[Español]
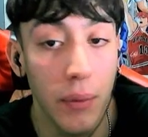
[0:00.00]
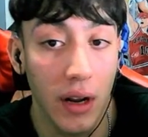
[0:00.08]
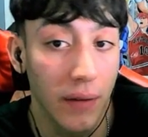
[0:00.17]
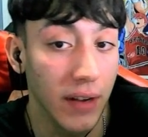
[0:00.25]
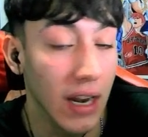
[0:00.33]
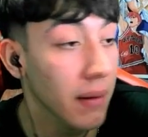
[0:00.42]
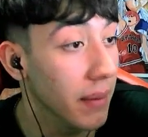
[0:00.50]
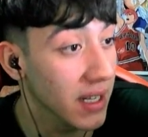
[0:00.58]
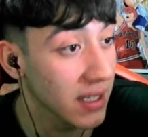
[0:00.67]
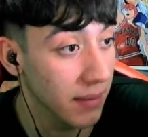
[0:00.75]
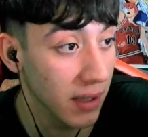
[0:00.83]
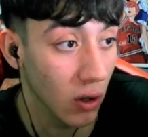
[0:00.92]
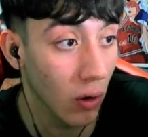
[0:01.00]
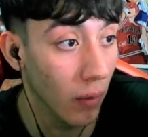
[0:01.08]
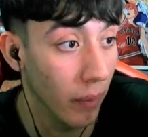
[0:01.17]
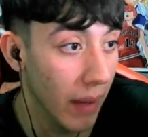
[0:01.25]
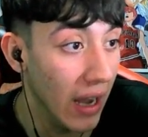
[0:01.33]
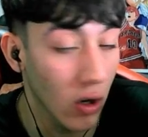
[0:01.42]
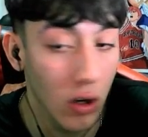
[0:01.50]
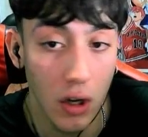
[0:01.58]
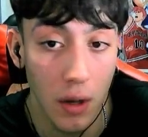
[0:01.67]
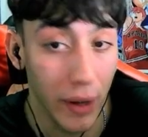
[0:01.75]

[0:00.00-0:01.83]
porque el final me parece medio malo.